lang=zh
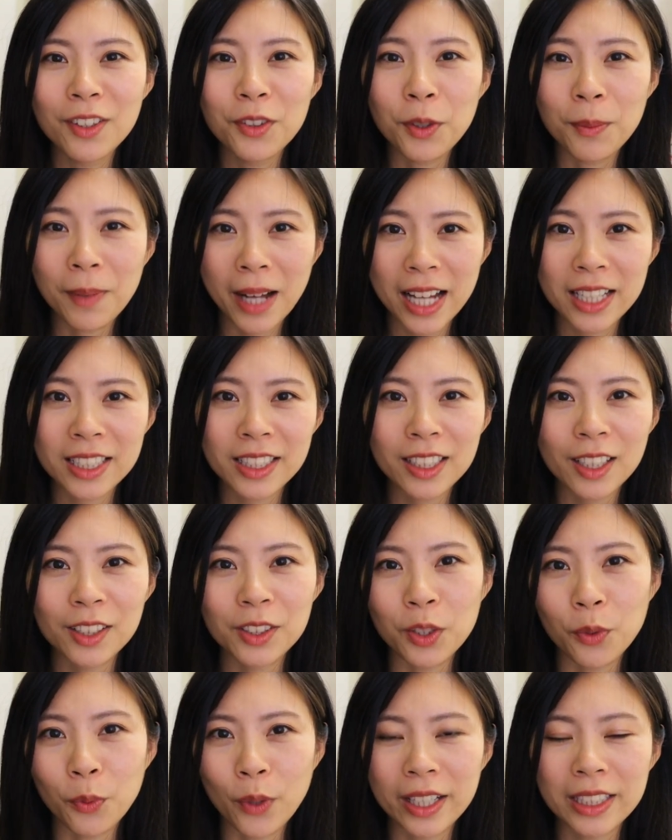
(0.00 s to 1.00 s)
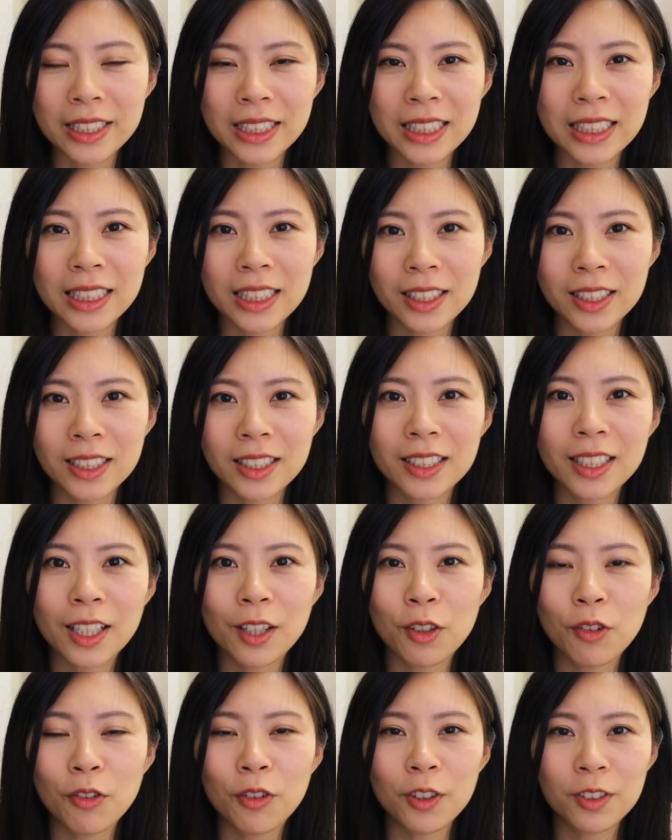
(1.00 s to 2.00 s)
我们还是要有危机意识，
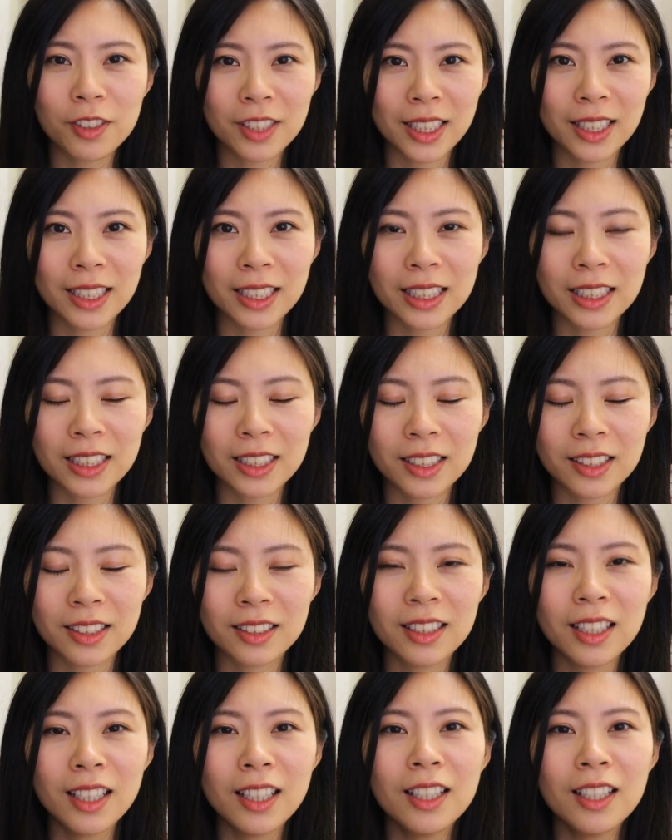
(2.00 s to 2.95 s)
要有风险意识，